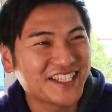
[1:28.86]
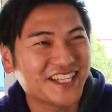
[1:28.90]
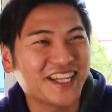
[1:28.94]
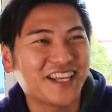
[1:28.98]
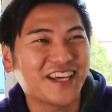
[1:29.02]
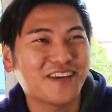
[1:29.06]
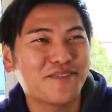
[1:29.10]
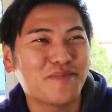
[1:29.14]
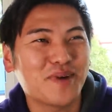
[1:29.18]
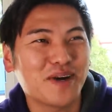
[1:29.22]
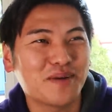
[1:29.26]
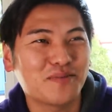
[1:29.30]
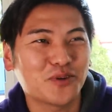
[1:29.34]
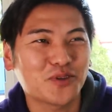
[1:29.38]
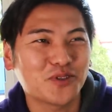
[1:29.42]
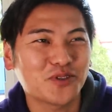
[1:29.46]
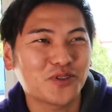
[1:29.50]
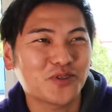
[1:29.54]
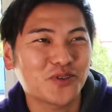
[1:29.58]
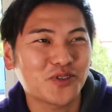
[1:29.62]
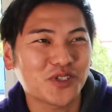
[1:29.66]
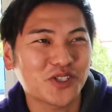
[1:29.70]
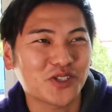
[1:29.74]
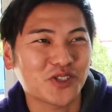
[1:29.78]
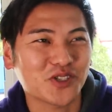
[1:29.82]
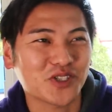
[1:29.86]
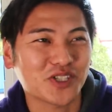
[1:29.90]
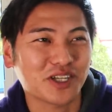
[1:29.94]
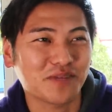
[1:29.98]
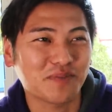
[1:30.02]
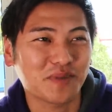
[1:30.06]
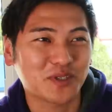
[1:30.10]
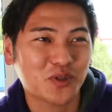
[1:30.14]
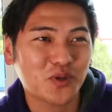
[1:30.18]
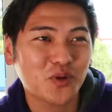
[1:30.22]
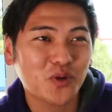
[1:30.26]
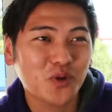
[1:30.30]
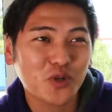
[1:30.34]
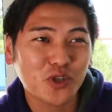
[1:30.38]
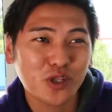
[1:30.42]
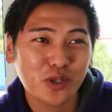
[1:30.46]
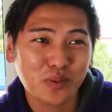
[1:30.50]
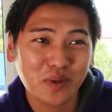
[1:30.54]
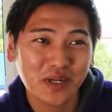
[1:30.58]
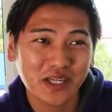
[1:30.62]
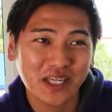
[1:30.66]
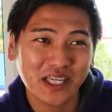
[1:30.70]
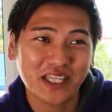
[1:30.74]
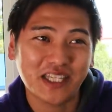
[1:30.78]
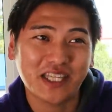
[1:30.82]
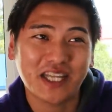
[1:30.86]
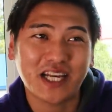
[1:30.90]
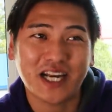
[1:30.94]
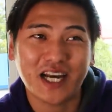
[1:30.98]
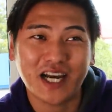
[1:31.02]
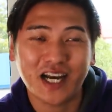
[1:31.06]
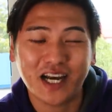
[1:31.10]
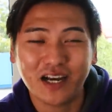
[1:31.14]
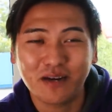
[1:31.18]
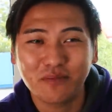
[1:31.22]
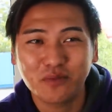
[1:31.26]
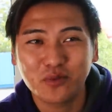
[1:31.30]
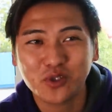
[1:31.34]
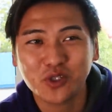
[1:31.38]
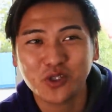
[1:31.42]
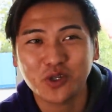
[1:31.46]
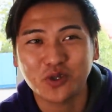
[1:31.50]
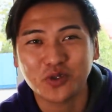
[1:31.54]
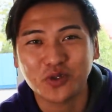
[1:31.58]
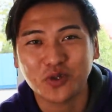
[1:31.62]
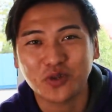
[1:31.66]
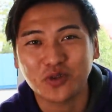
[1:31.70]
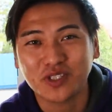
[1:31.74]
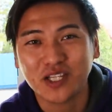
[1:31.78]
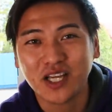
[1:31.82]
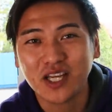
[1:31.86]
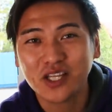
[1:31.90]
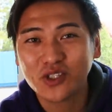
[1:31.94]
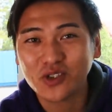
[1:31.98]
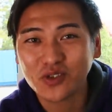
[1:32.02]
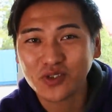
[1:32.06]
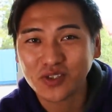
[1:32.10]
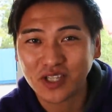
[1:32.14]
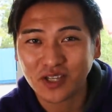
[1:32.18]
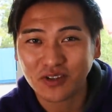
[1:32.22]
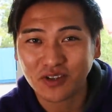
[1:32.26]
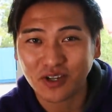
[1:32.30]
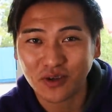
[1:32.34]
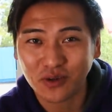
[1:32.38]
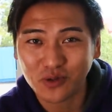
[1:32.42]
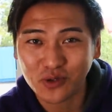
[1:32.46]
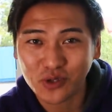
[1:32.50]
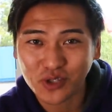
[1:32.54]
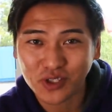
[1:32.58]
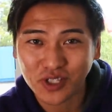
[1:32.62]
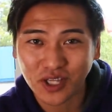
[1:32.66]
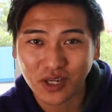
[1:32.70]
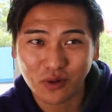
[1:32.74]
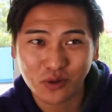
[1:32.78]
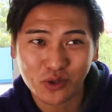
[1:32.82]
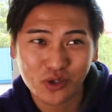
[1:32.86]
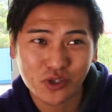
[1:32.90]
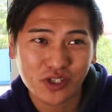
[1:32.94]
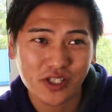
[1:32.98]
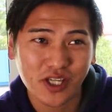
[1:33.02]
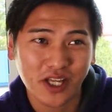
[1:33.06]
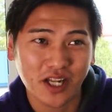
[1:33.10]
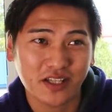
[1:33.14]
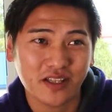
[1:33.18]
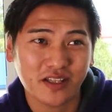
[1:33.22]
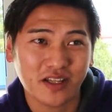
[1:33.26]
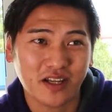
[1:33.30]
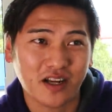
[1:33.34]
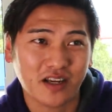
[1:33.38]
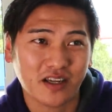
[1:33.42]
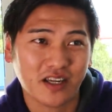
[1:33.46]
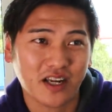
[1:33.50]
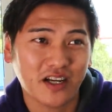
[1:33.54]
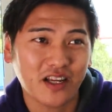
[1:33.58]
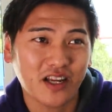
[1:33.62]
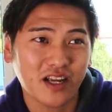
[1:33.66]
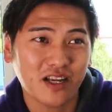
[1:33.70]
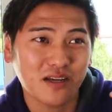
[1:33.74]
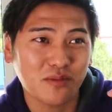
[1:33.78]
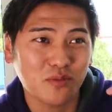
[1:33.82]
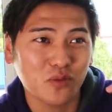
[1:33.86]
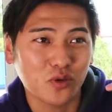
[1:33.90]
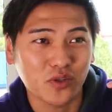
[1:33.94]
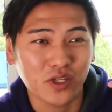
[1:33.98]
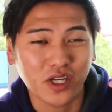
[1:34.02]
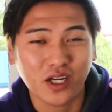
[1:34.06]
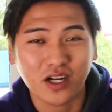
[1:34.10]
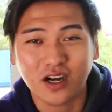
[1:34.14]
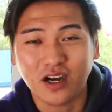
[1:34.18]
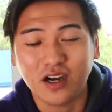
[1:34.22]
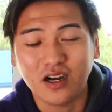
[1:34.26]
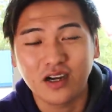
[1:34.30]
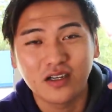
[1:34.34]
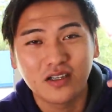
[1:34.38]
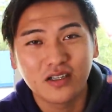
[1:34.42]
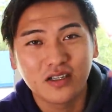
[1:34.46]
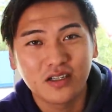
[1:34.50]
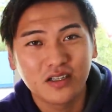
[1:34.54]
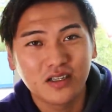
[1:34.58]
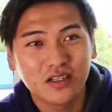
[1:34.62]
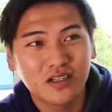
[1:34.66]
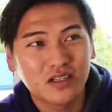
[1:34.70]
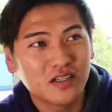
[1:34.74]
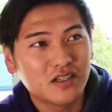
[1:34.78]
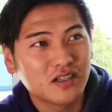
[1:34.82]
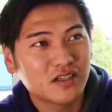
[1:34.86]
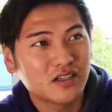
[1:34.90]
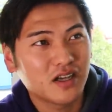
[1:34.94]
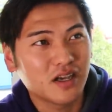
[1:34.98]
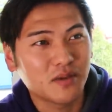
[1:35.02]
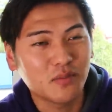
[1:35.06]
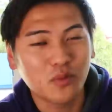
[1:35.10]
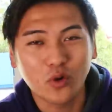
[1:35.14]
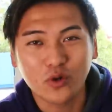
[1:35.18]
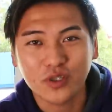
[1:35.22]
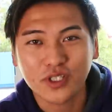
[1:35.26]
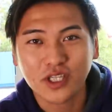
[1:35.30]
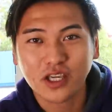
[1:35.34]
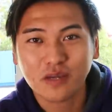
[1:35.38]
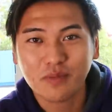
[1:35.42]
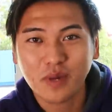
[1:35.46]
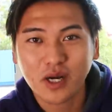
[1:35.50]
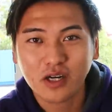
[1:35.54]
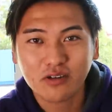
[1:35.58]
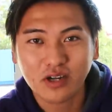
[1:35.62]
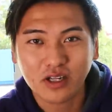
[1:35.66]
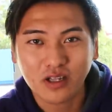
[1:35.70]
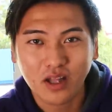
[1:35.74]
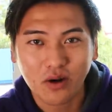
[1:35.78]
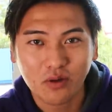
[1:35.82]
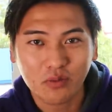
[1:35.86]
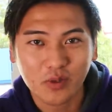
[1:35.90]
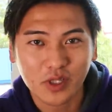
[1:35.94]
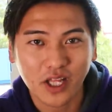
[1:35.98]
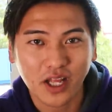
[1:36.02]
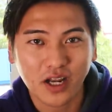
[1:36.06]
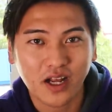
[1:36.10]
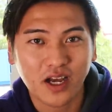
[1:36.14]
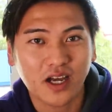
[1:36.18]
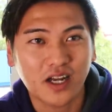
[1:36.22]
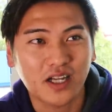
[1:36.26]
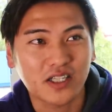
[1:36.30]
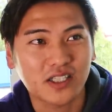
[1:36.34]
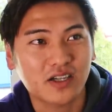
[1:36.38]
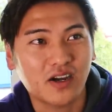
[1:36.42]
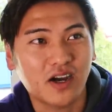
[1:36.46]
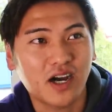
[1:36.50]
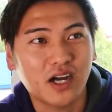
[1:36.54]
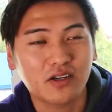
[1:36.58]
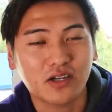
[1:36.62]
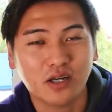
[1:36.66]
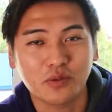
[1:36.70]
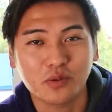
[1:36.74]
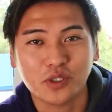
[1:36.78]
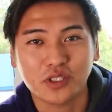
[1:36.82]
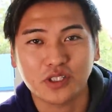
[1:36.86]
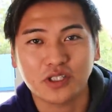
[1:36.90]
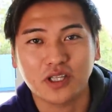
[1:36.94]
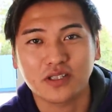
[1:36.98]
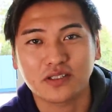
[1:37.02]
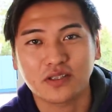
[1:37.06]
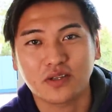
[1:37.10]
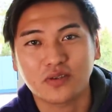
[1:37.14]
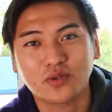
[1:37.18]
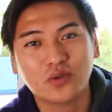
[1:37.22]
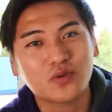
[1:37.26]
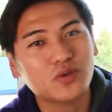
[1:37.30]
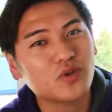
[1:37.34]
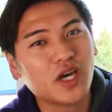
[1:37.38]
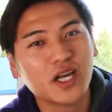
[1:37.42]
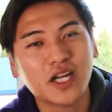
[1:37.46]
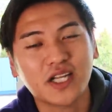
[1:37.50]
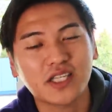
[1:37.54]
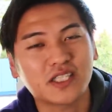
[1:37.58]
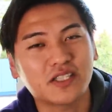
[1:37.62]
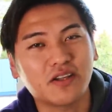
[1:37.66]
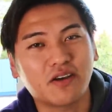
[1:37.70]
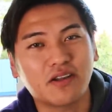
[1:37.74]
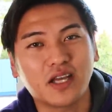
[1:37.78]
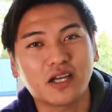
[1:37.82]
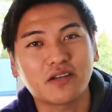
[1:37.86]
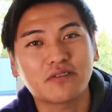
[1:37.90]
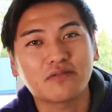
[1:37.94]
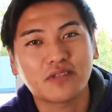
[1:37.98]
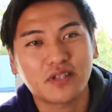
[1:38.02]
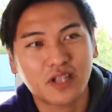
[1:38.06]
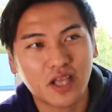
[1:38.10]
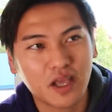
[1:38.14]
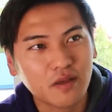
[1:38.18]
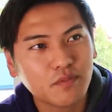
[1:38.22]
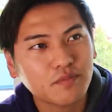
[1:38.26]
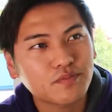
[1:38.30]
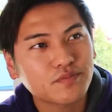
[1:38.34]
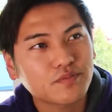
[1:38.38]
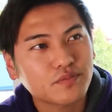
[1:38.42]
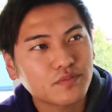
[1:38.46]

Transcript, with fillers: でね、まあ僕個人としては、まあその言葉聞いたら、もちろんその30歳とか40歳、50歳になったら、キャリアにもうなんか、え、もうお先真っ暗なのみたいな話があるかもしれないですけど、そういう話ではなくて、